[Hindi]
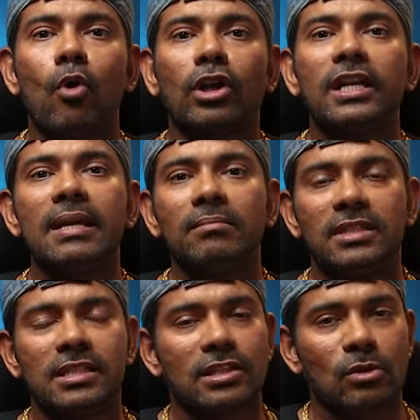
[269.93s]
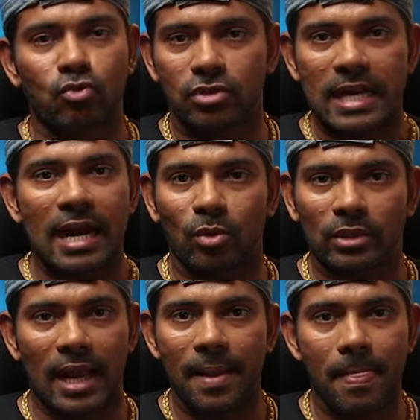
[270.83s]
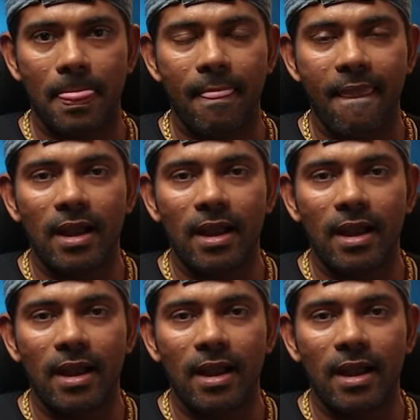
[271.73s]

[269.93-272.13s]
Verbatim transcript: फोर्टी एम जी से स्टार्ट होता है